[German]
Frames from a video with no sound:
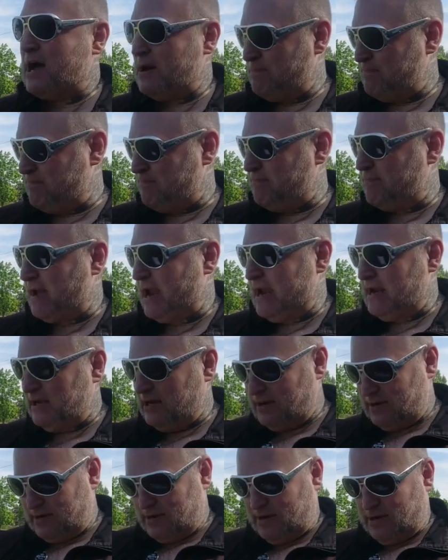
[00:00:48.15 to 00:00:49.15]

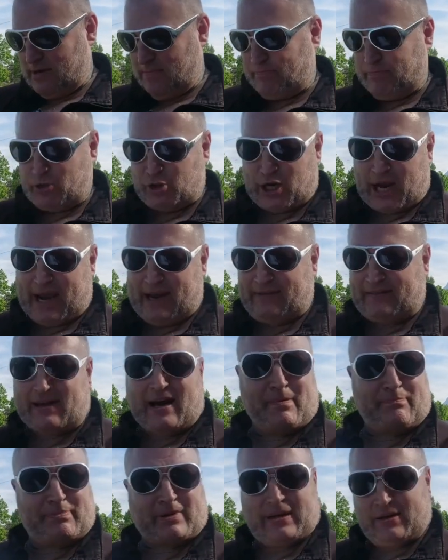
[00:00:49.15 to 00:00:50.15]
meinen Bescheid
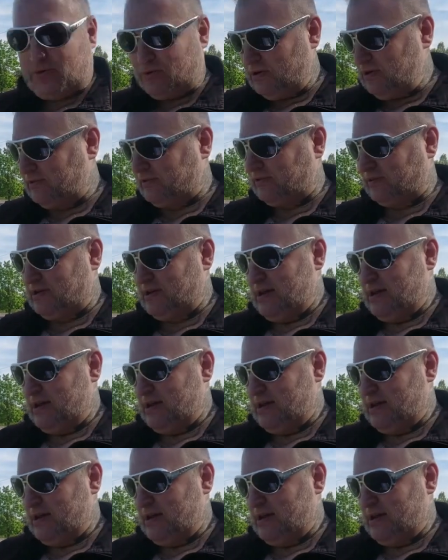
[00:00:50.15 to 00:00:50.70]
abgeholt